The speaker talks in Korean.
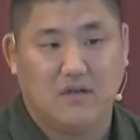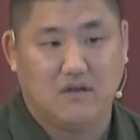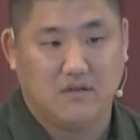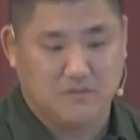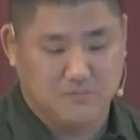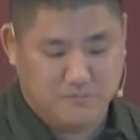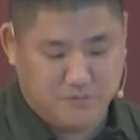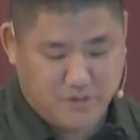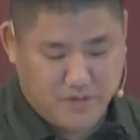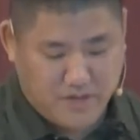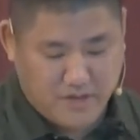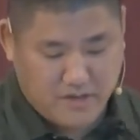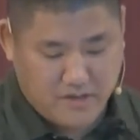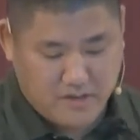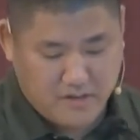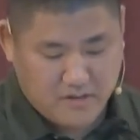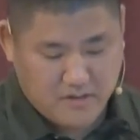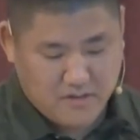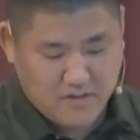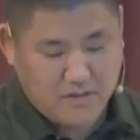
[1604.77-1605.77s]
거기서
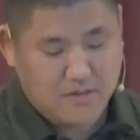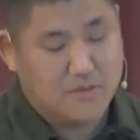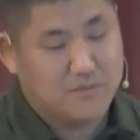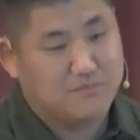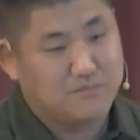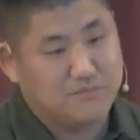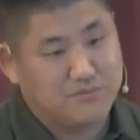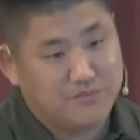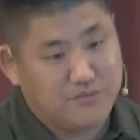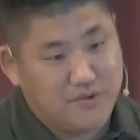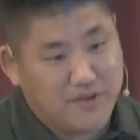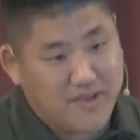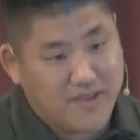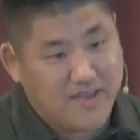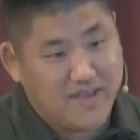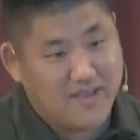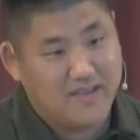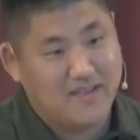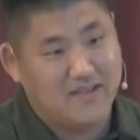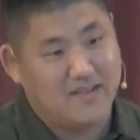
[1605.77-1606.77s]
제가 이 표현에
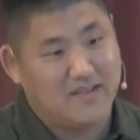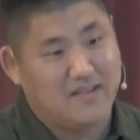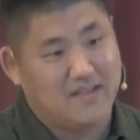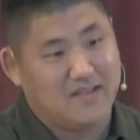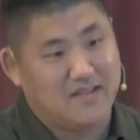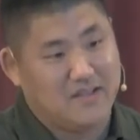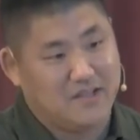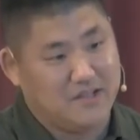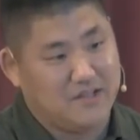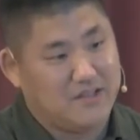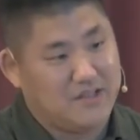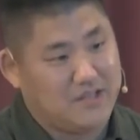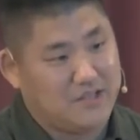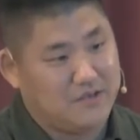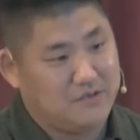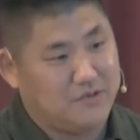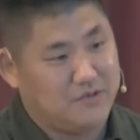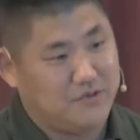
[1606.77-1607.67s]
대해서 배우게 되었습니다.